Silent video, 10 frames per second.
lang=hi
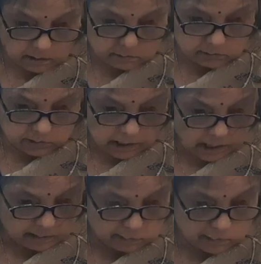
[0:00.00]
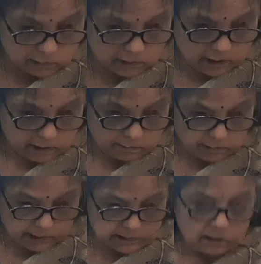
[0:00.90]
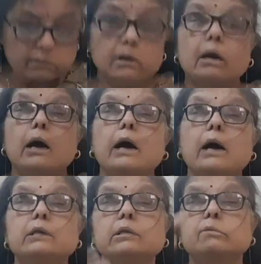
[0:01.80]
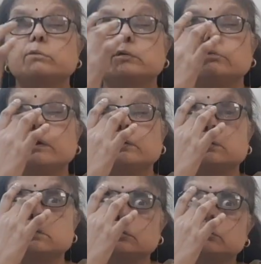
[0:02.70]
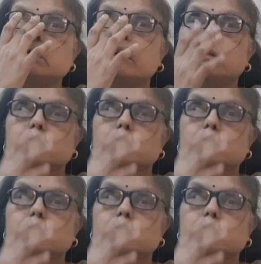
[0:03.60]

हूँ आप लोग वह सब आदरपूर्वक सुने